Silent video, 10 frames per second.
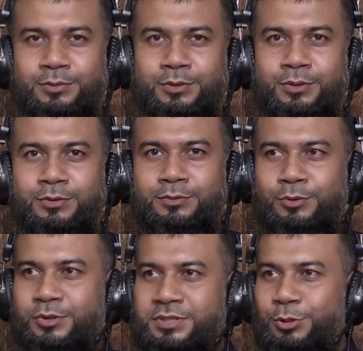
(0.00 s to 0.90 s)
তখন
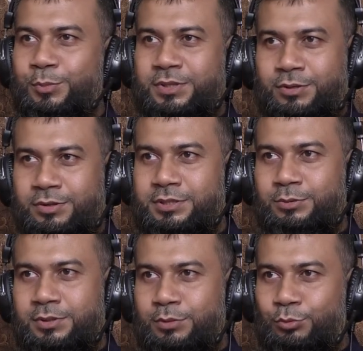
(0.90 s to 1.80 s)
দশ দিন অপেক্ষা করে
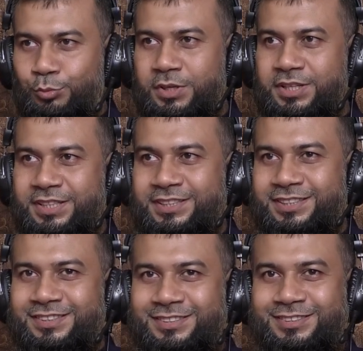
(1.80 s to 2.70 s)
যেহেতু এটা কুরবানির ঈদ
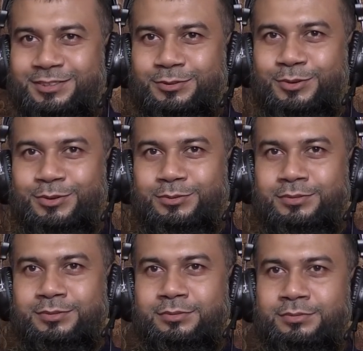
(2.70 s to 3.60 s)
আচ্ছা তখন
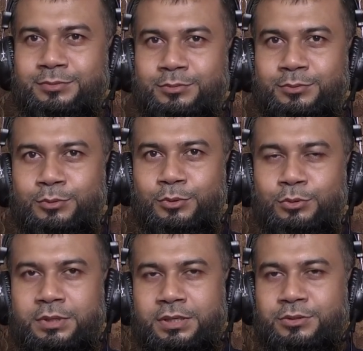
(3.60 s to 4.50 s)
গরু
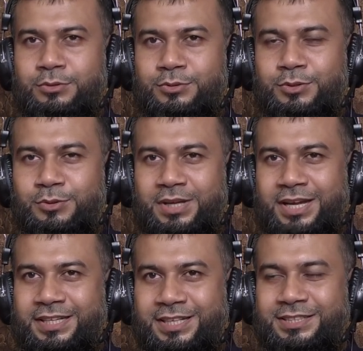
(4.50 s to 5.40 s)
কেনার জন্য যখন
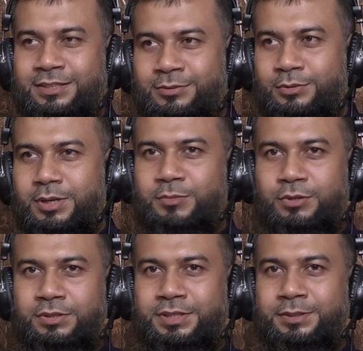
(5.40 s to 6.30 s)
হাটে আসে তখন
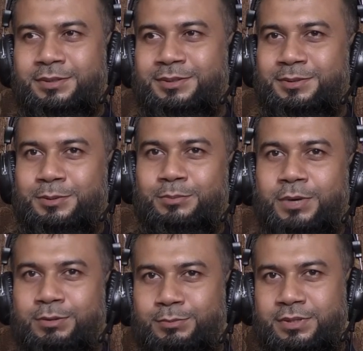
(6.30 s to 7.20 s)
আমরাও কি
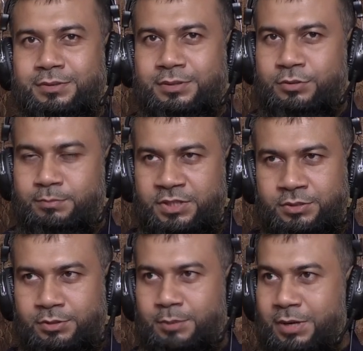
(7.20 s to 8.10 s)
বাবা মা বিশেষ
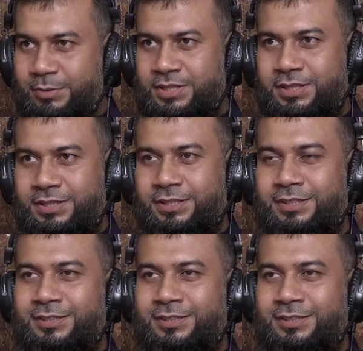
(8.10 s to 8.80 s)
করে বাবার সাথে